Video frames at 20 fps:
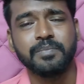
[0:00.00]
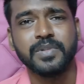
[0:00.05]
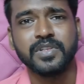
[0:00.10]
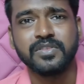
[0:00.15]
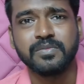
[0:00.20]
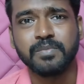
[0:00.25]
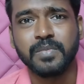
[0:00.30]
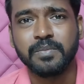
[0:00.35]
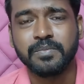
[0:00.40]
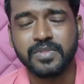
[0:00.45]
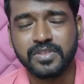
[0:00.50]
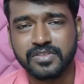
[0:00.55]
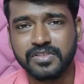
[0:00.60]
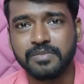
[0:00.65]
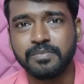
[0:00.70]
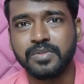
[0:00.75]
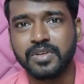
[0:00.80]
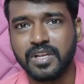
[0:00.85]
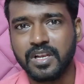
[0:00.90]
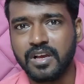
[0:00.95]
ப்ளஸ்
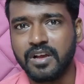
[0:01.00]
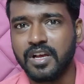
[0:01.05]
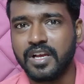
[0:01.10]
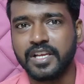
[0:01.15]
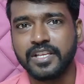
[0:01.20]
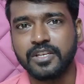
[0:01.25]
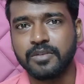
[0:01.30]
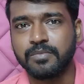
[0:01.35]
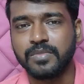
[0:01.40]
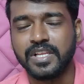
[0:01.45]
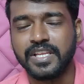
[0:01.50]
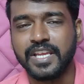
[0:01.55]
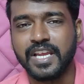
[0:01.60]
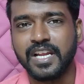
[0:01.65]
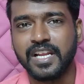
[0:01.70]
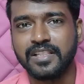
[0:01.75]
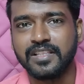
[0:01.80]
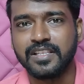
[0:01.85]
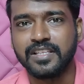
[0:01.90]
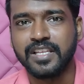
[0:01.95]
மெம்பர்ஷிப்புக்கெலாம் ஆயிரும்ல
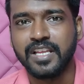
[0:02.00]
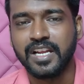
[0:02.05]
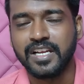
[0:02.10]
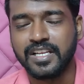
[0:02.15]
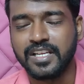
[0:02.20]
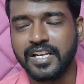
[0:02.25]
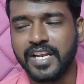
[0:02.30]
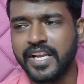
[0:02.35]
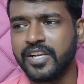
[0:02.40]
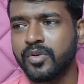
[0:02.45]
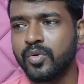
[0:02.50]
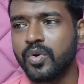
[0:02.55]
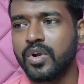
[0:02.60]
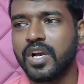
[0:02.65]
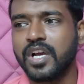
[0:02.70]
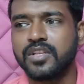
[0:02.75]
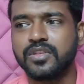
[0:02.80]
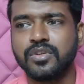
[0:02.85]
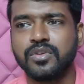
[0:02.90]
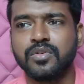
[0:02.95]
ஏழாந்தேதி அன்றைக்கி நைட்டு
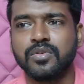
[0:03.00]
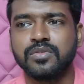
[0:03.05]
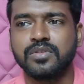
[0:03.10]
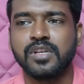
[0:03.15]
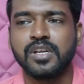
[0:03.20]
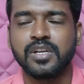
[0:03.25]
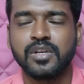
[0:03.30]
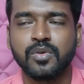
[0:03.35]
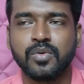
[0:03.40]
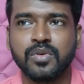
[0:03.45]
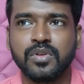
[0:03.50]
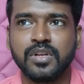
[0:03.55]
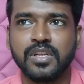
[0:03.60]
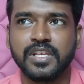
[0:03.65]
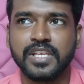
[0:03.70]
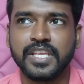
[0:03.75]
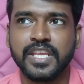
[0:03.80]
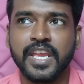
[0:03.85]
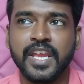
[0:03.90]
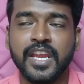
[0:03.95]
உட்காந்துருக்கும் திரட்ட ஒரு
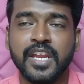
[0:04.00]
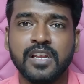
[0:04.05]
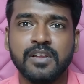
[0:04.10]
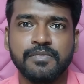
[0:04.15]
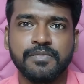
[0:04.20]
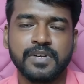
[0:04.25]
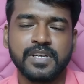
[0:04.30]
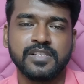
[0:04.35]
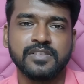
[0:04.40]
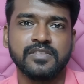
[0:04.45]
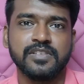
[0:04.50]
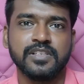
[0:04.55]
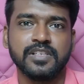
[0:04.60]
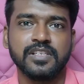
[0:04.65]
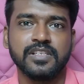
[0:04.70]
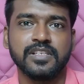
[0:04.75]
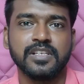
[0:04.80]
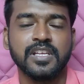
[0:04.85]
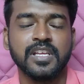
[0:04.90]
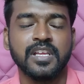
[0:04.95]
ஏழு
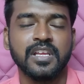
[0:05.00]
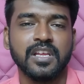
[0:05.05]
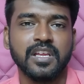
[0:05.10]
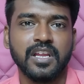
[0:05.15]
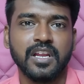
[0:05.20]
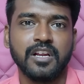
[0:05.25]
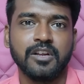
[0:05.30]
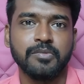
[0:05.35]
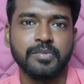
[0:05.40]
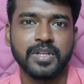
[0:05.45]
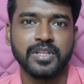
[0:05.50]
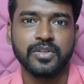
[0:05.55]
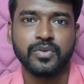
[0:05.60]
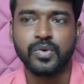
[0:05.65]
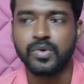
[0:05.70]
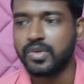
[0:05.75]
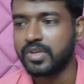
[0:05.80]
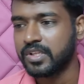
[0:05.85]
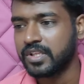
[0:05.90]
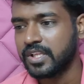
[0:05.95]
ஃப்ரெண்ட்ஸுக்கு எங்கள்
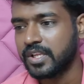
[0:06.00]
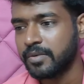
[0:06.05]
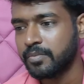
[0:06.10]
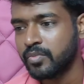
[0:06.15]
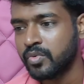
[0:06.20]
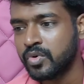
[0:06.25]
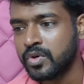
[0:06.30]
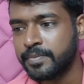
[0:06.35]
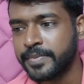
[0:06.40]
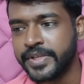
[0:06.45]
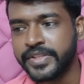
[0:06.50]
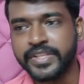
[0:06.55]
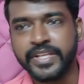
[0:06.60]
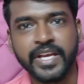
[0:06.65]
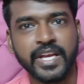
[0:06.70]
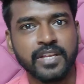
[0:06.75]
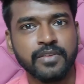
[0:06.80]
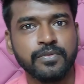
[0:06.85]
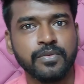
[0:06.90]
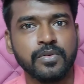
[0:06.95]
பார்த்தீங்கன்னா ஒருத்த மூணு
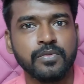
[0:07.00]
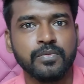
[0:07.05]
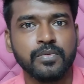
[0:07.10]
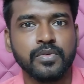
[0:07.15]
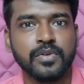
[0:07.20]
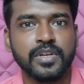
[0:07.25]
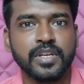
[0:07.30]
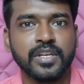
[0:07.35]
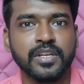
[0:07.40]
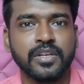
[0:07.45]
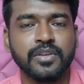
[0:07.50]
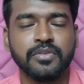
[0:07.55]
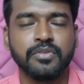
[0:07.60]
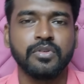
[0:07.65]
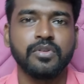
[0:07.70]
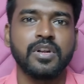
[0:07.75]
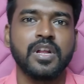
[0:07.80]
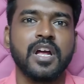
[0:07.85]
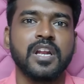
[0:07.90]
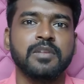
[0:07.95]
பேர்த்துக்கு ஐஃபோன் ஃபோர்டீனு
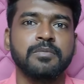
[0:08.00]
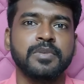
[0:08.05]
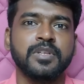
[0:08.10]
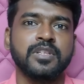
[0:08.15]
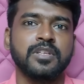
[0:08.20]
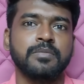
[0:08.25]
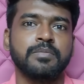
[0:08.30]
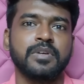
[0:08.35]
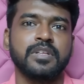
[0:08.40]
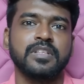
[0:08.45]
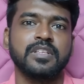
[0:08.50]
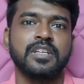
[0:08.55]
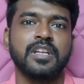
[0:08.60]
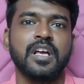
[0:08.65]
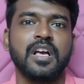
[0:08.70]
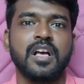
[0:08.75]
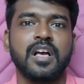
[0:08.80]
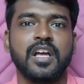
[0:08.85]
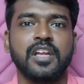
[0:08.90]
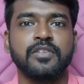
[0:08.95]
இன்னும் நாலு பேர்த்துக்கு
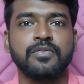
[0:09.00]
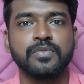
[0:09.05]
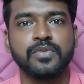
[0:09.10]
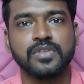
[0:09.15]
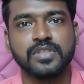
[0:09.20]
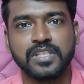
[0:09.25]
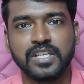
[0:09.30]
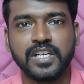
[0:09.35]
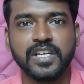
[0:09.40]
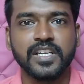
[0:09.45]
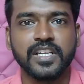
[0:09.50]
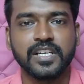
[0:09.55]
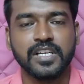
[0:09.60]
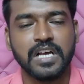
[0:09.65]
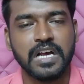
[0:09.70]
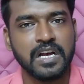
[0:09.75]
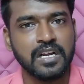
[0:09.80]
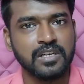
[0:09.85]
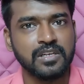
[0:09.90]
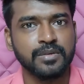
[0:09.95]
பார்த்தீங்கன்னா ஐஃபோன் தேர்ட்டின்
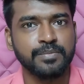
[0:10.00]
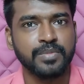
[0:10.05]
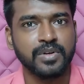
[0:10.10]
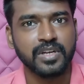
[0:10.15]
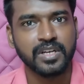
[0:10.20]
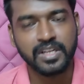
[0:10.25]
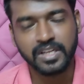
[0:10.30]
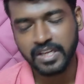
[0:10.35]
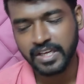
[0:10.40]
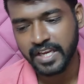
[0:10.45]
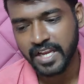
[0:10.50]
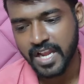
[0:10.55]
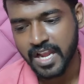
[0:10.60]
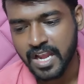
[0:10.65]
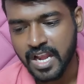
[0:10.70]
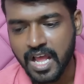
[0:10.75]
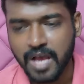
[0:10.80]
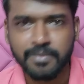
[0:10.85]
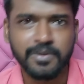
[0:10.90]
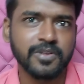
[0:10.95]
ஆர்டர் பண்ணுறதுக்கு
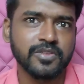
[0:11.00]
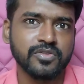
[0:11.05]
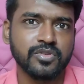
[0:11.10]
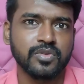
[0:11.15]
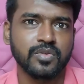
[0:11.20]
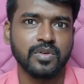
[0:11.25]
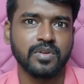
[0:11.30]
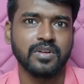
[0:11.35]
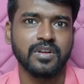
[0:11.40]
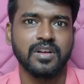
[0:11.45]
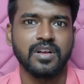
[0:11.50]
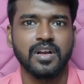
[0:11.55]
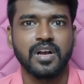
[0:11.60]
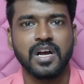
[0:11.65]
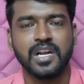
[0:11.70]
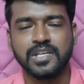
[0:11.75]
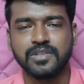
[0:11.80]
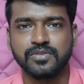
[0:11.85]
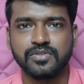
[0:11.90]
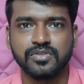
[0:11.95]
எல்லாமே வச்சுருக்கோம்
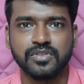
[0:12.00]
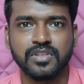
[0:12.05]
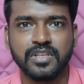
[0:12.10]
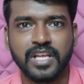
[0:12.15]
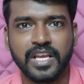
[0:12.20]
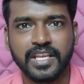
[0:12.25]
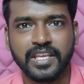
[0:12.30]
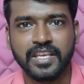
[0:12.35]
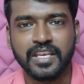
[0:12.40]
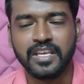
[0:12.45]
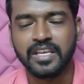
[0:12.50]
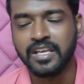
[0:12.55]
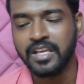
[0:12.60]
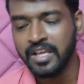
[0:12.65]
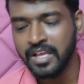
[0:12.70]
கார்டு வச்சுருந்தாங்க